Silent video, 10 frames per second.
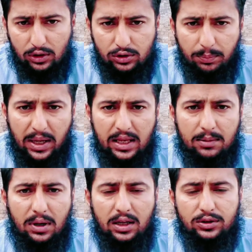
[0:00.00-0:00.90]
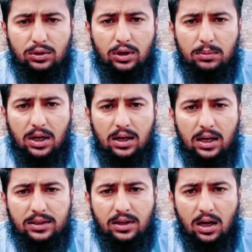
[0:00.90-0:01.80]
दोस्तों पहली बात जो इमरान
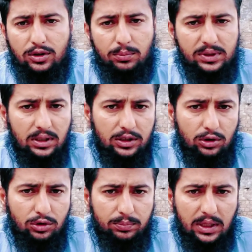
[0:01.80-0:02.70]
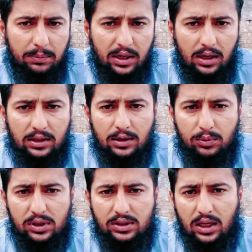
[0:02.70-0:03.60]
रियाज खान जो पिछले दिनों छुपते फिर रहे थे
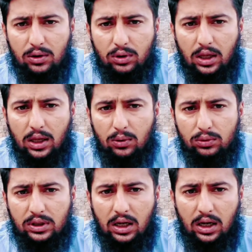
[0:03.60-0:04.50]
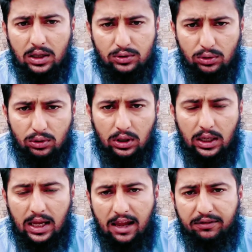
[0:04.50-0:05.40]
पुलिस से क्योंकि उनका जो
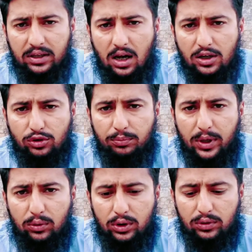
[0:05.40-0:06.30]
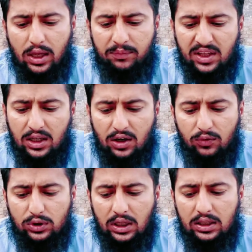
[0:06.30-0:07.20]
एफ़ आई आर उन पर हुई हुई हैं
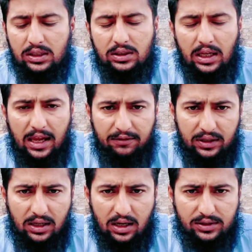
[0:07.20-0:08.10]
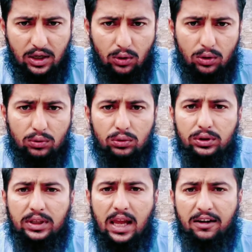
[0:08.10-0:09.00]
वो तीन एफ़ आई आर हैं और
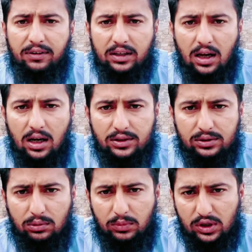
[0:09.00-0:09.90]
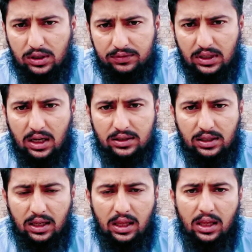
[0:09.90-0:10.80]
उन एफ़ आई आर्स को मुख्तफ जगह
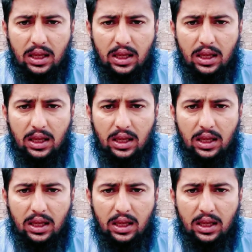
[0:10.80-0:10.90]
से